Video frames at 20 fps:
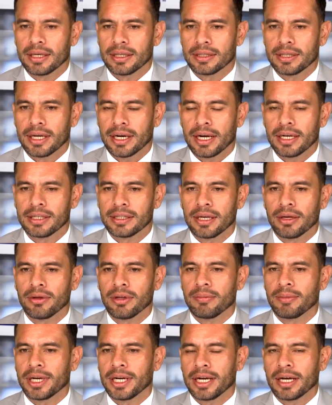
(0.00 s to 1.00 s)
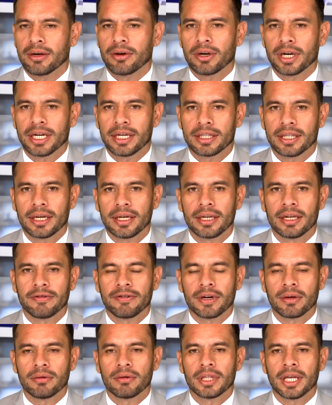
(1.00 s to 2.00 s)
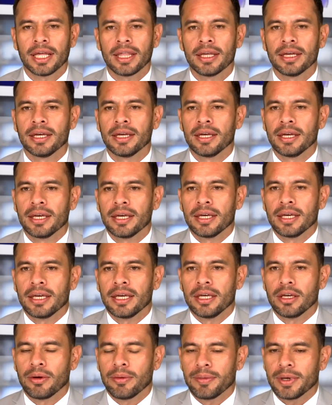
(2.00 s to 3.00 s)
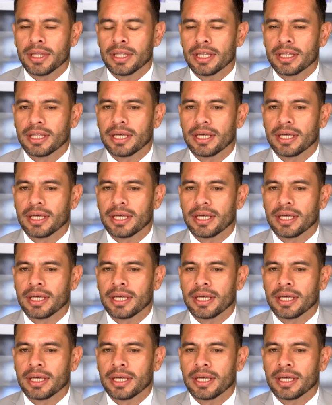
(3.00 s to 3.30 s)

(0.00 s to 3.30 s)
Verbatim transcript: se ha realizado de manera correcta en la facultad y obviamente